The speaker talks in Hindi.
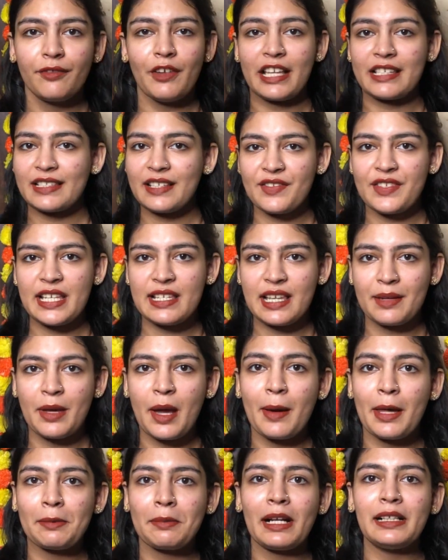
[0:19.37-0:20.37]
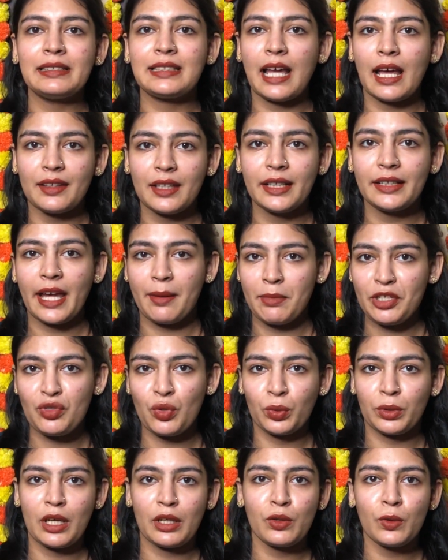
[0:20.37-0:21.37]
फेस्टिव सीजन में हमारे बाल ज्यादा डैमेज
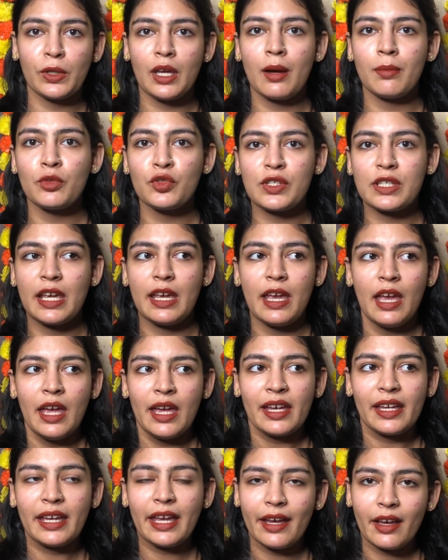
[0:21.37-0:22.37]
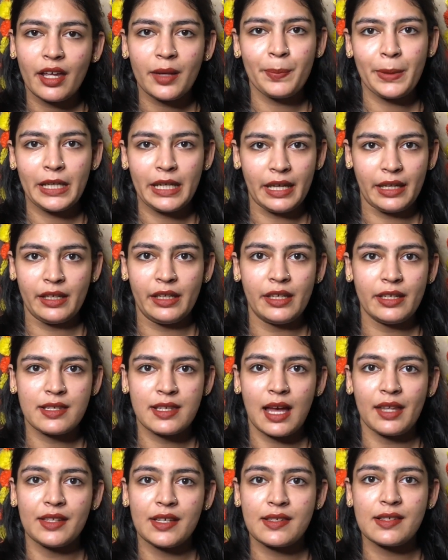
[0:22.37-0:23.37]
होते हैं क्योंकि हम उसकी केयर पे नहीं
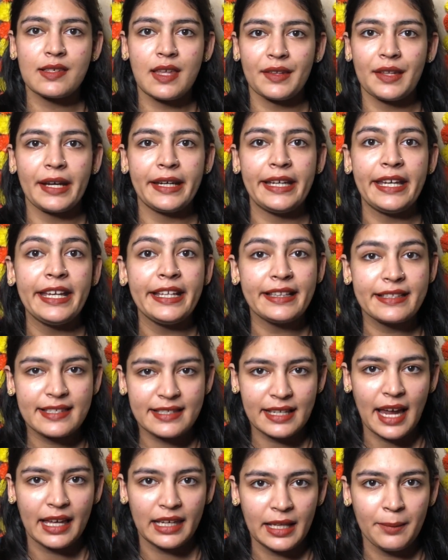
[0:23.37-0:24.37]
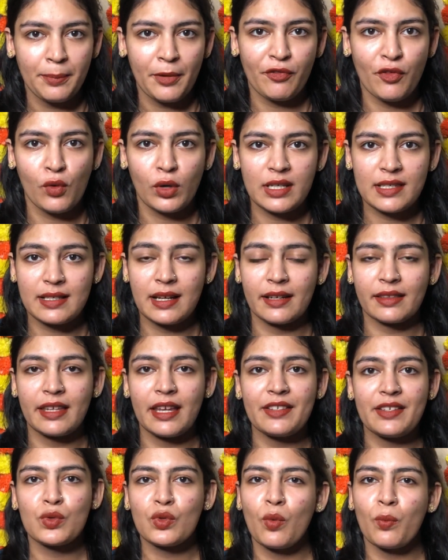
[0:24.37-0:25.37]
ज्यादा से ज्यादा हीट स्टाइलिंग पे फोकस करते
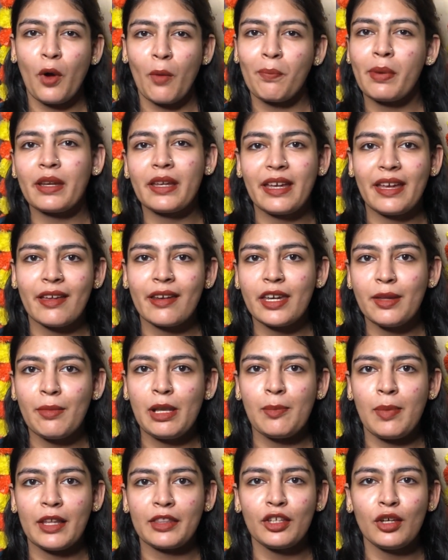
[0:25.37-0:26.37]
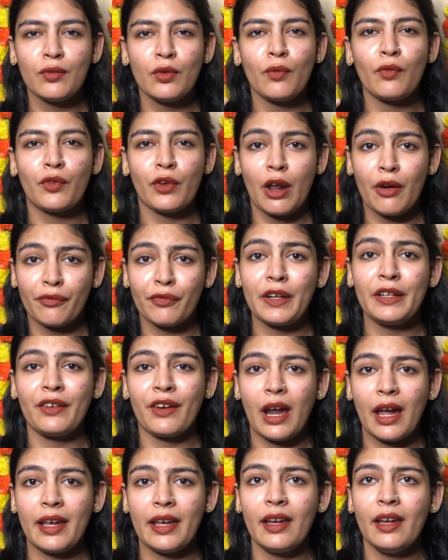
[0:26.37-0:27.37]
हैं उसको प्रॉपर केयर नहीं मिल पाती है वो रफ एंड
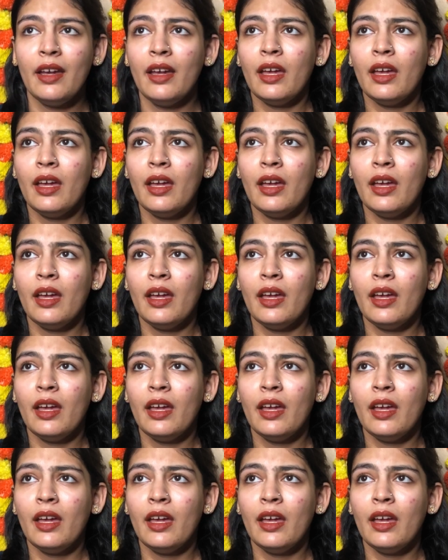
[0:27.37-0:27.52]
ड्राई